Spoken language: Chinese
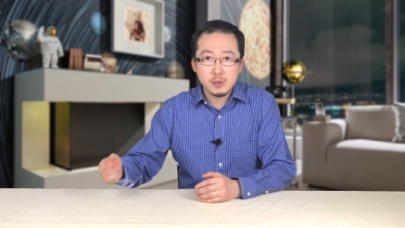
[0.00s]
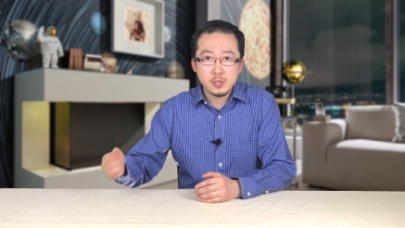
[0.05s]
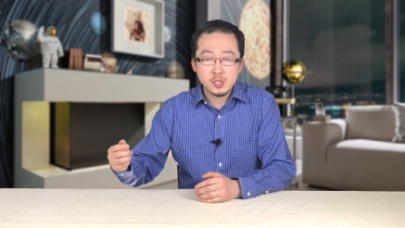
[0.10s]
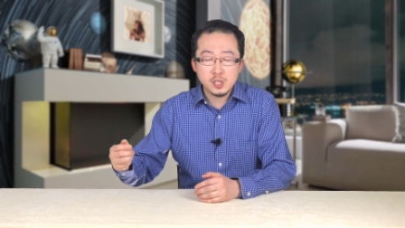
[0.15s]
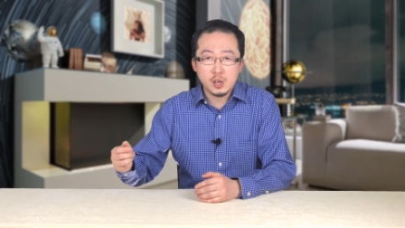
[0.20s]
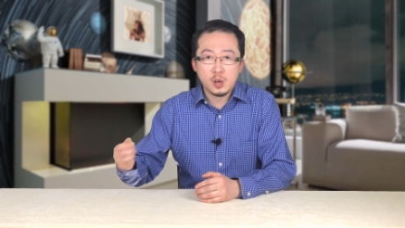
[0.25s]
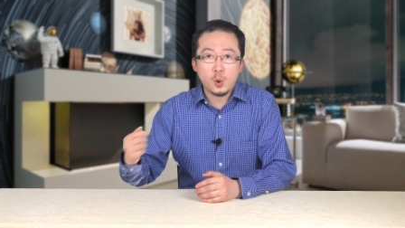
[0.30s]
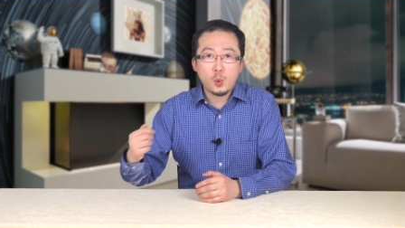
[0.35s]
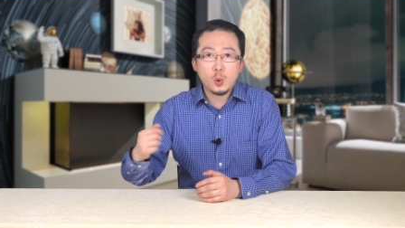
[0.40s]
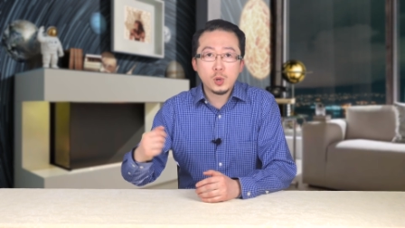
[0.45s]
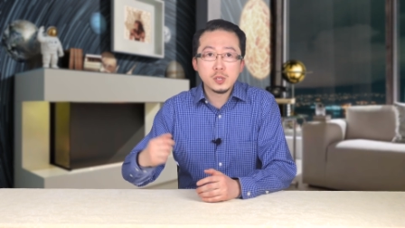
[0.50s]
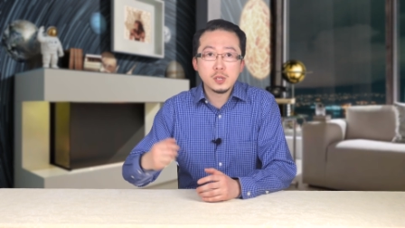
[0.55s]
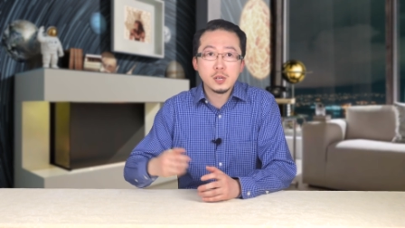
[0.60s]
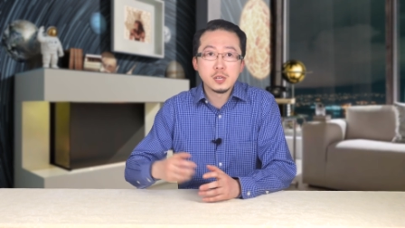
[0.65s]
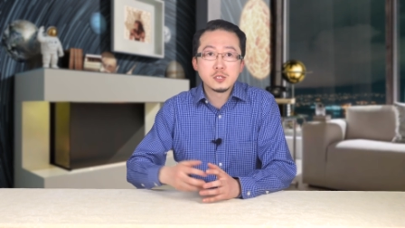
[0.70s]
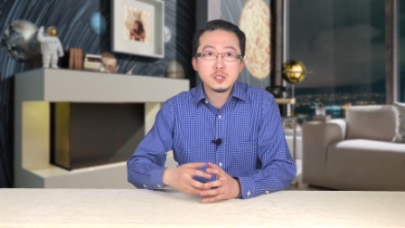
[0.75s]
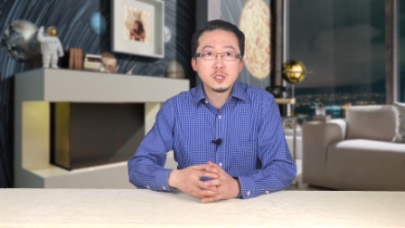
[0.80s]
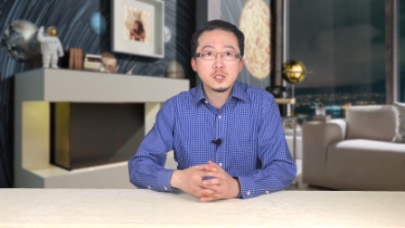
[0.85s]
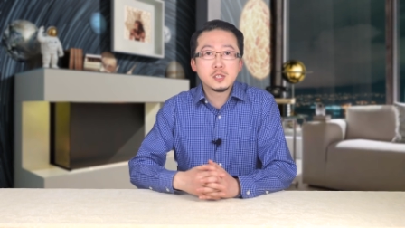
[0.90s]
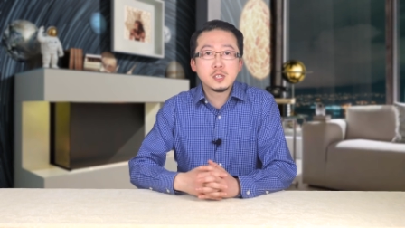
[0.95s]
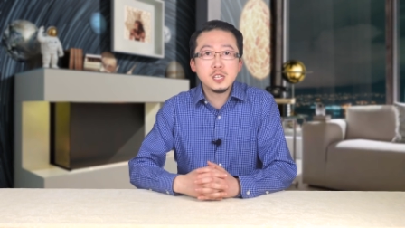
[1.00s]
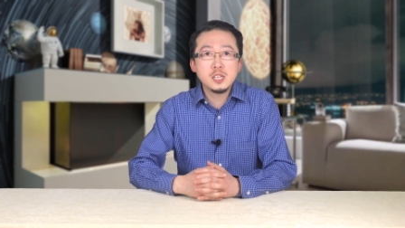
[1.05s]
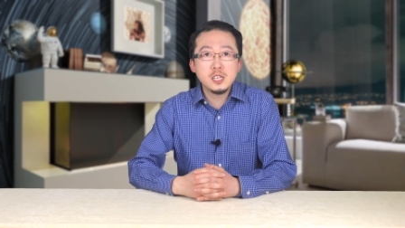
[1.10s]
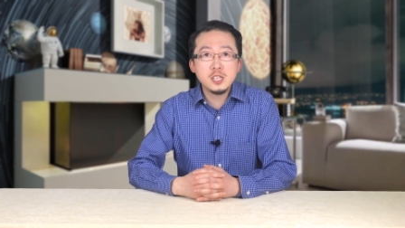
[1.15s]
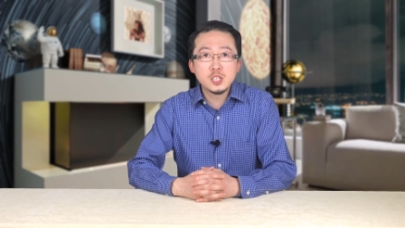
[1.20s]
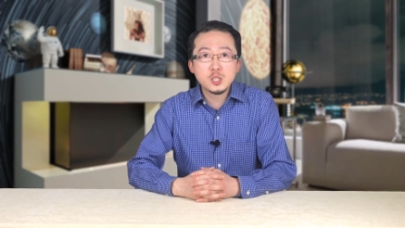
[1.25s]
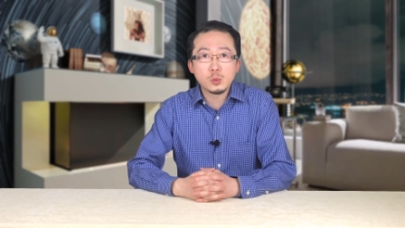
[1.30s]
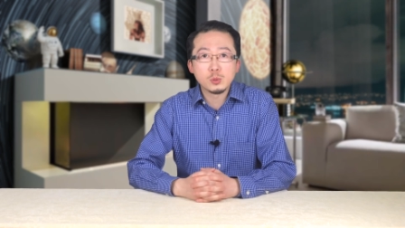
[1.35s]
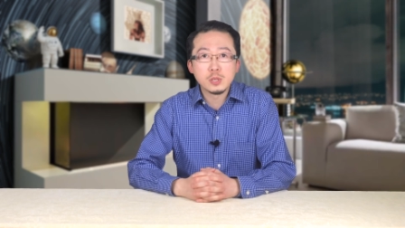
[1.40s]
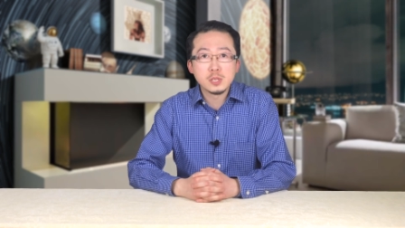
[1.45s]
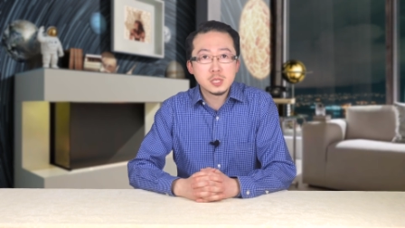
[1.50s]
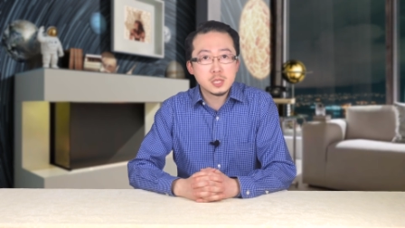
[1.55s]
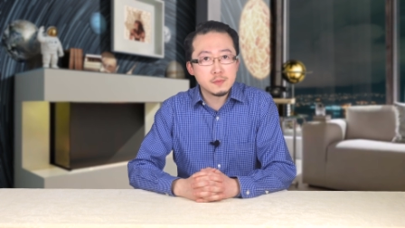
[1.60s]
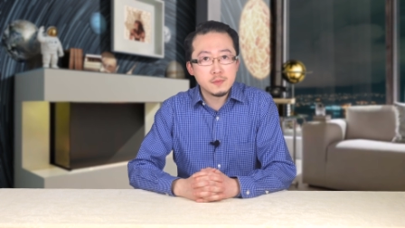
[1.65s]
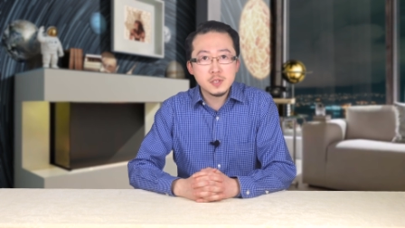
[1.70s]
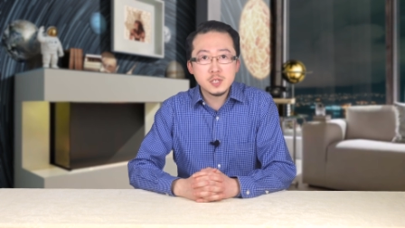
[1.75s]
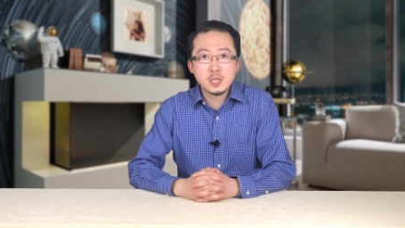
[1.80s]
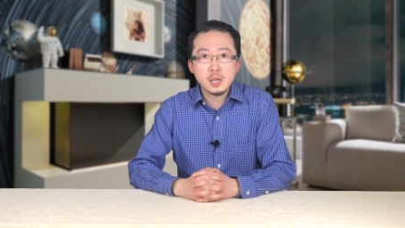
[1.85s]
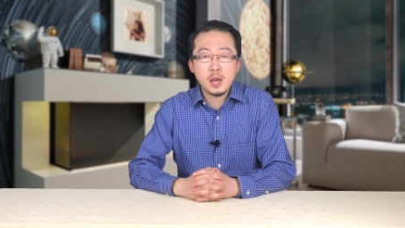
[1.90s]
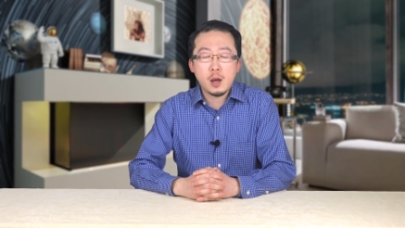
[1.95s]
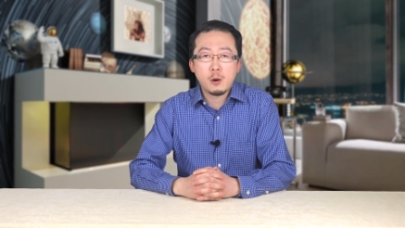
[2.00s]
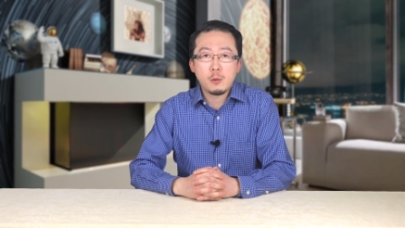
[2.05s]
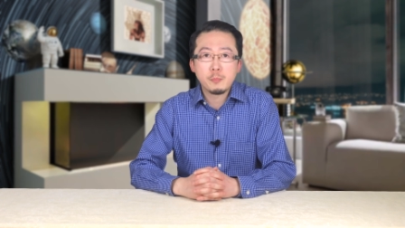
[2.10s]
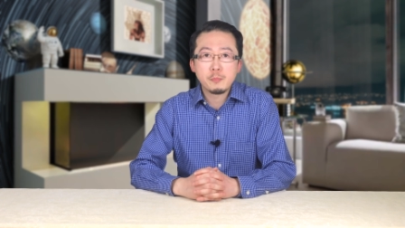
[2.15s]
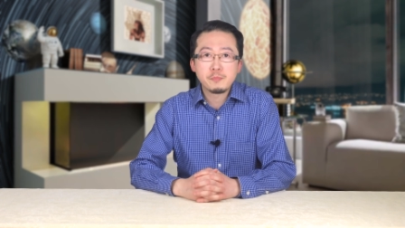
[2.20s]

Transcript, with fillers: 想要获得这第一手的新闻资料。